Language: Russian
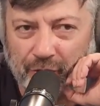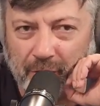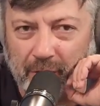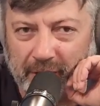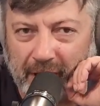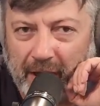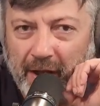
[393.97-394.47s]
что
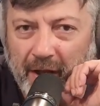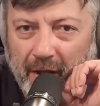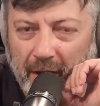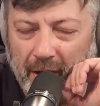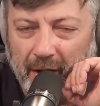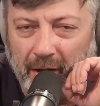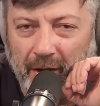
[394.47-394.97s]
это
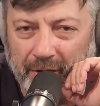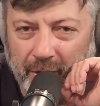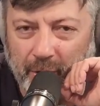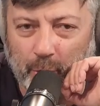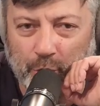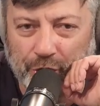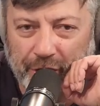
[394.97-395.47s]
э,
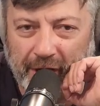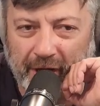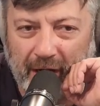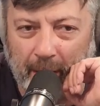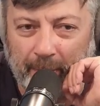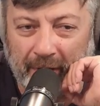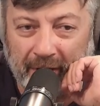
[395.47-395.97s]
нарушение,
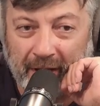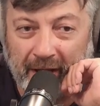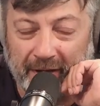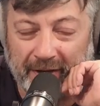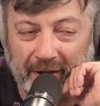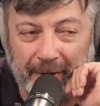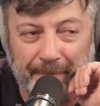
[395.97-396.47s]
как бы,
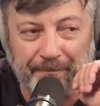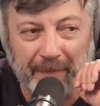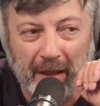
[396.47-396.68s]
это